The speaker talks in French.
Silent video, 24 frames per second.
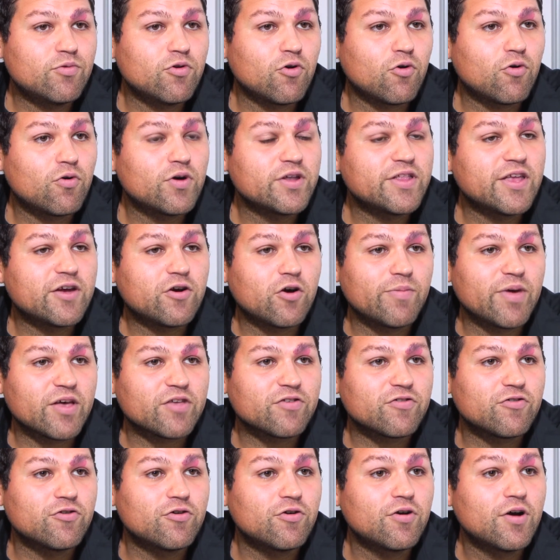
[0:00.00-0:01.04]
bureaux et des
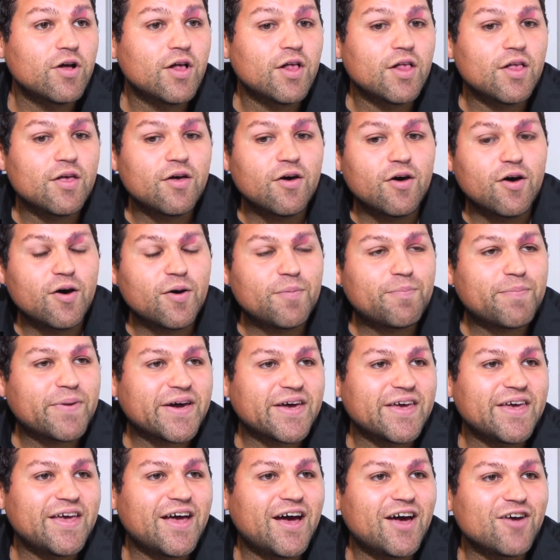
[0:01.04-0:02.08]
commerciaux euh,
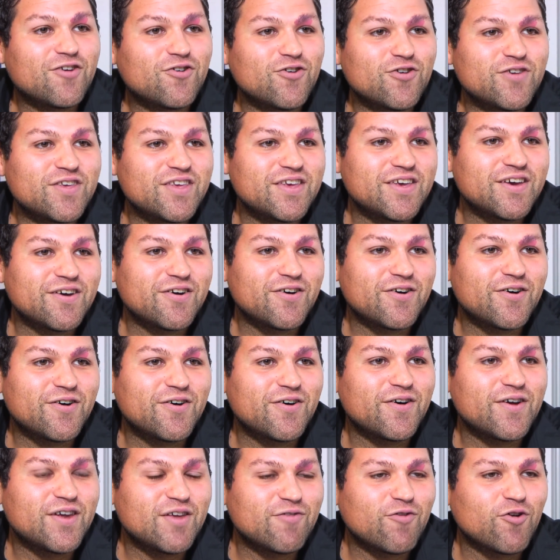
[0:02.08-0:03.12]
prêts à accueillir
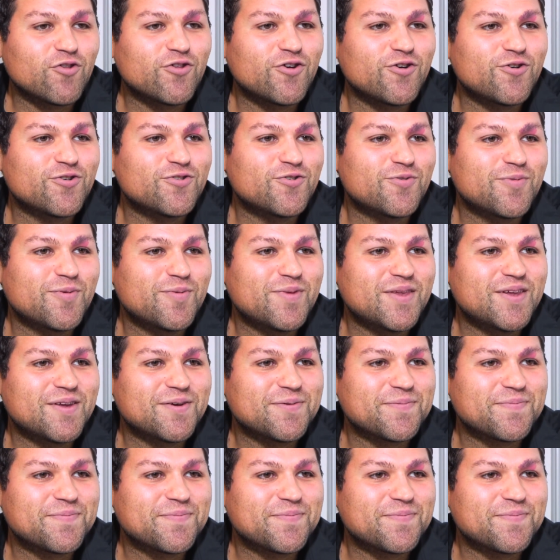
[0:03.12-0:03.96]
les vendeurs automobiles.